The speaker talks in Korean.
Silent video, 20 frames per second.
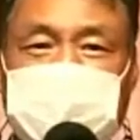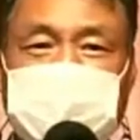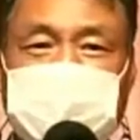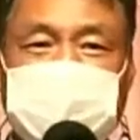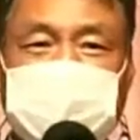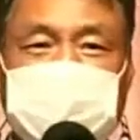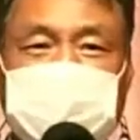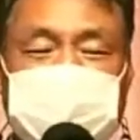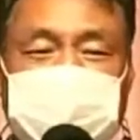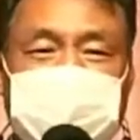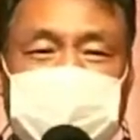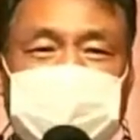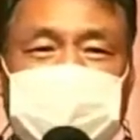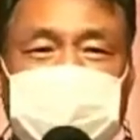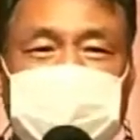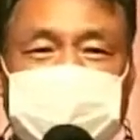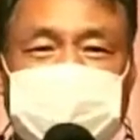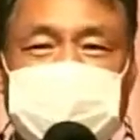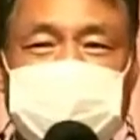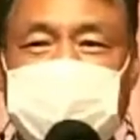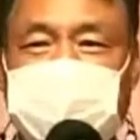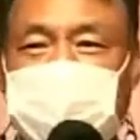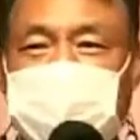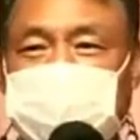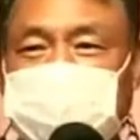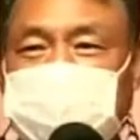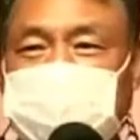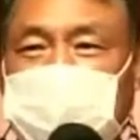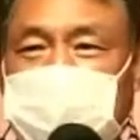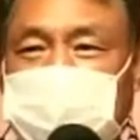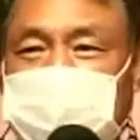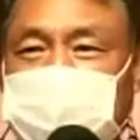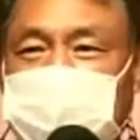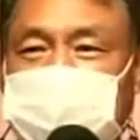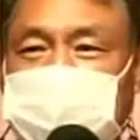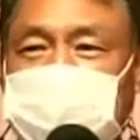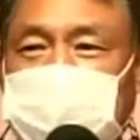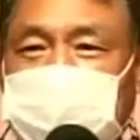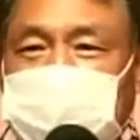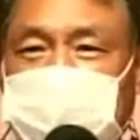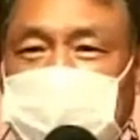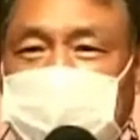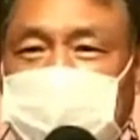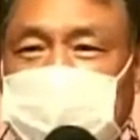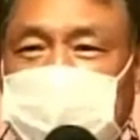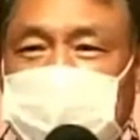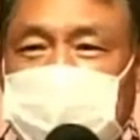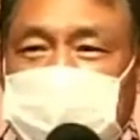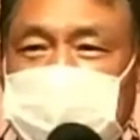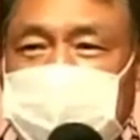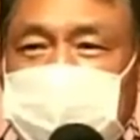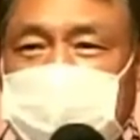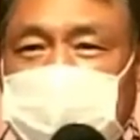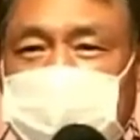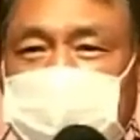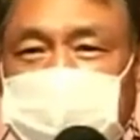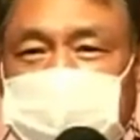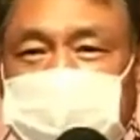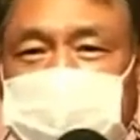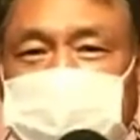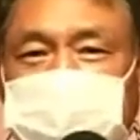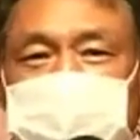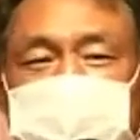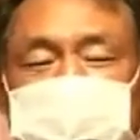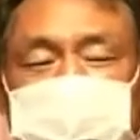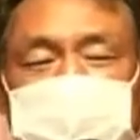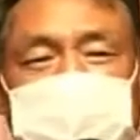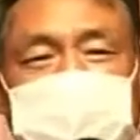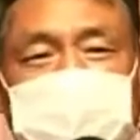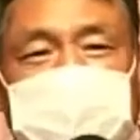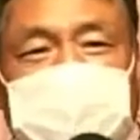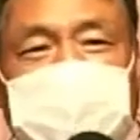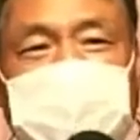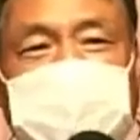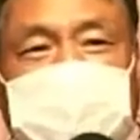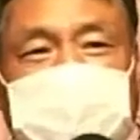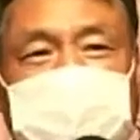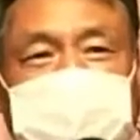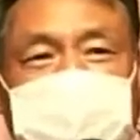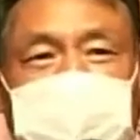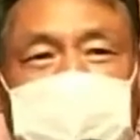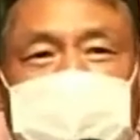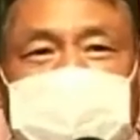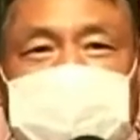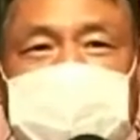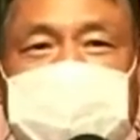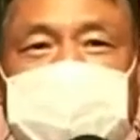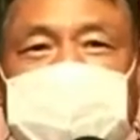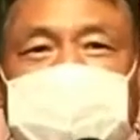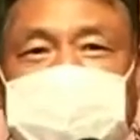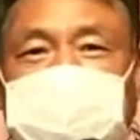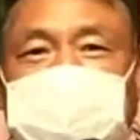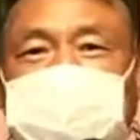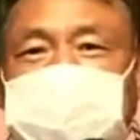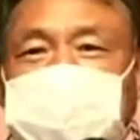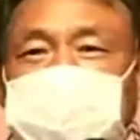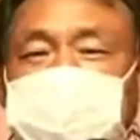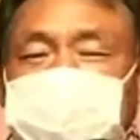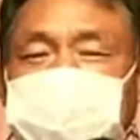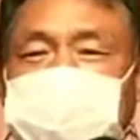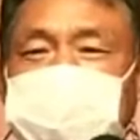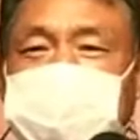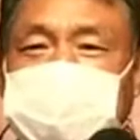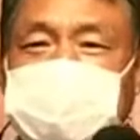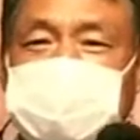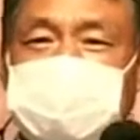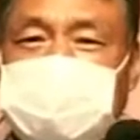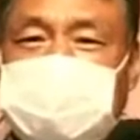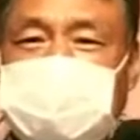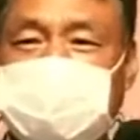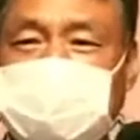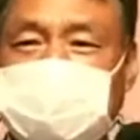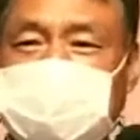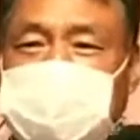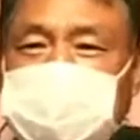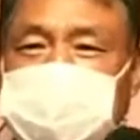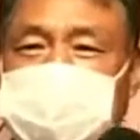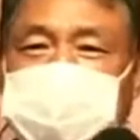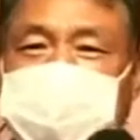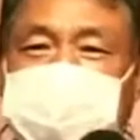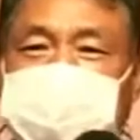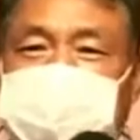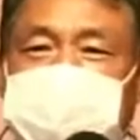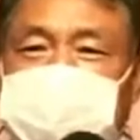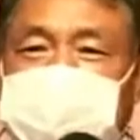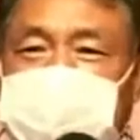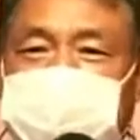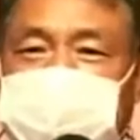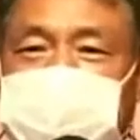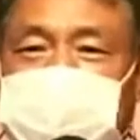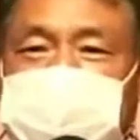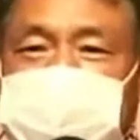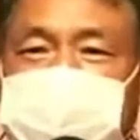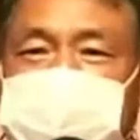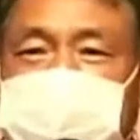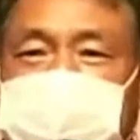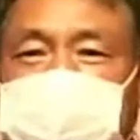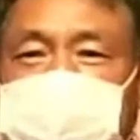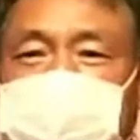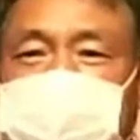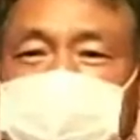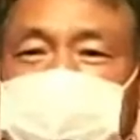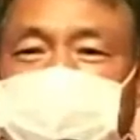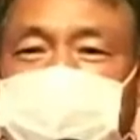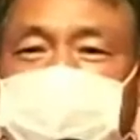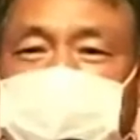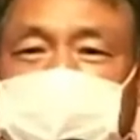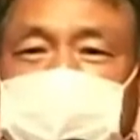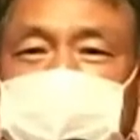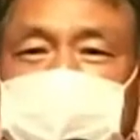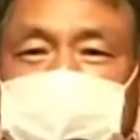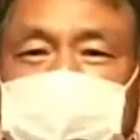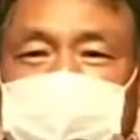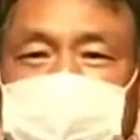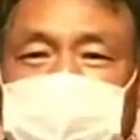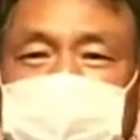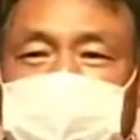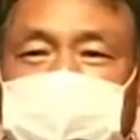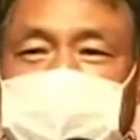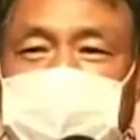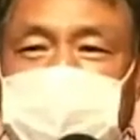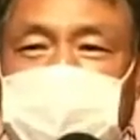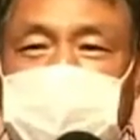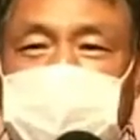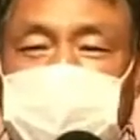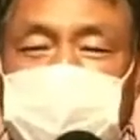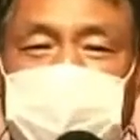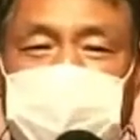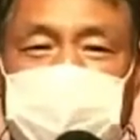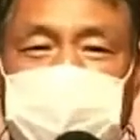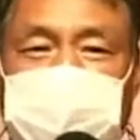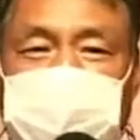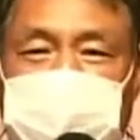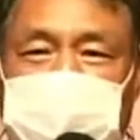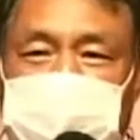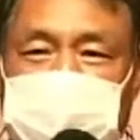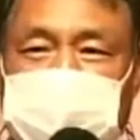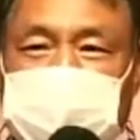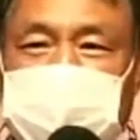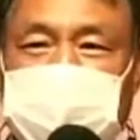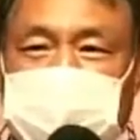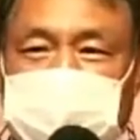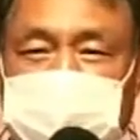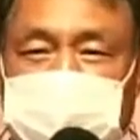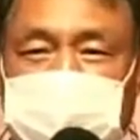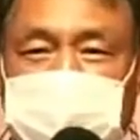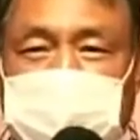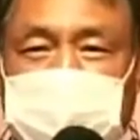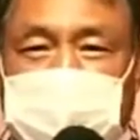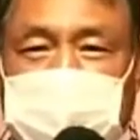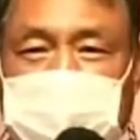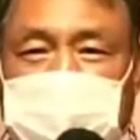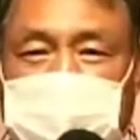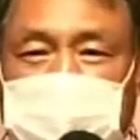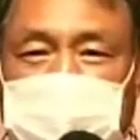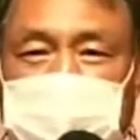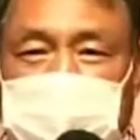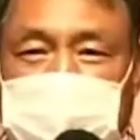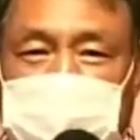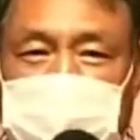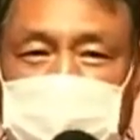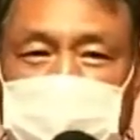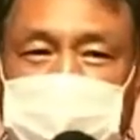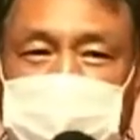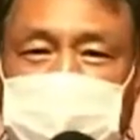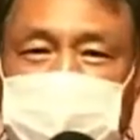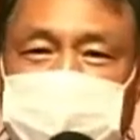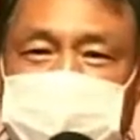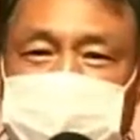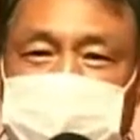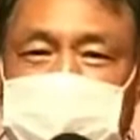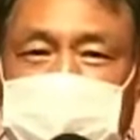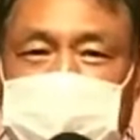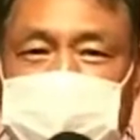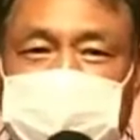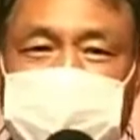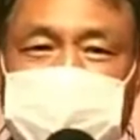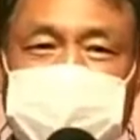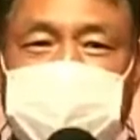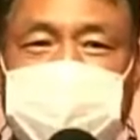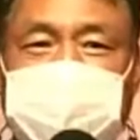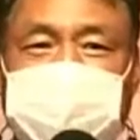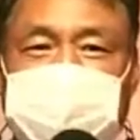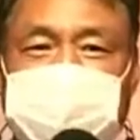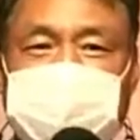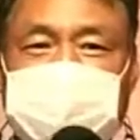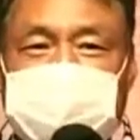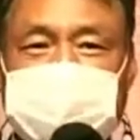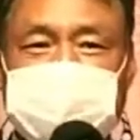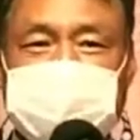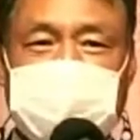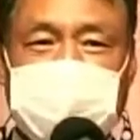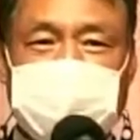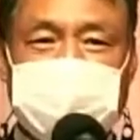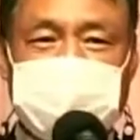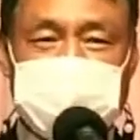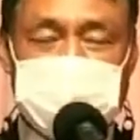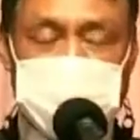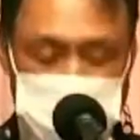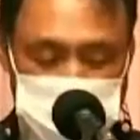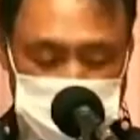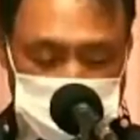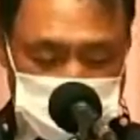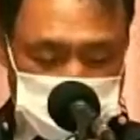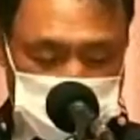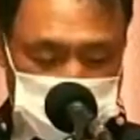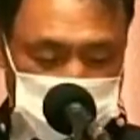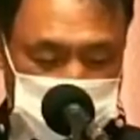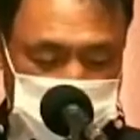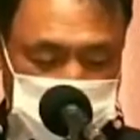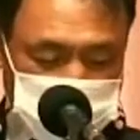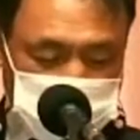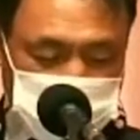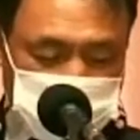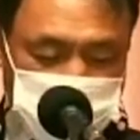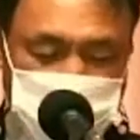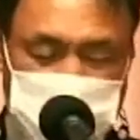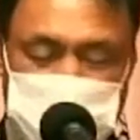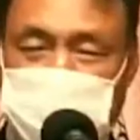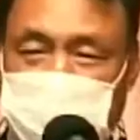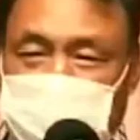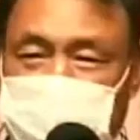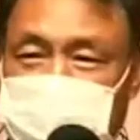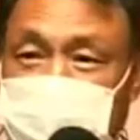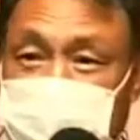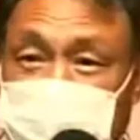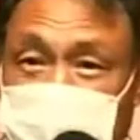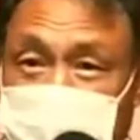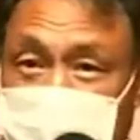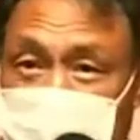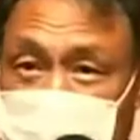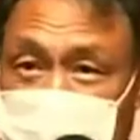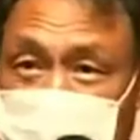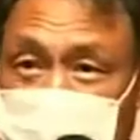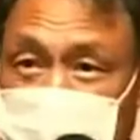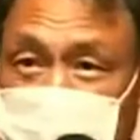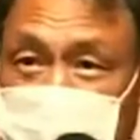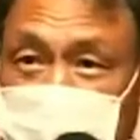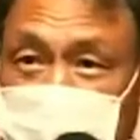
그런 답들을 나, 름대로 찾으려고 애를 쓰지만은 다른 데서 찾은 답들은 사실 진짜 답이 아닙니다. 오직 하나님 말씀 속에서 찾은 답이 정말 답인 줄로 믿습니다.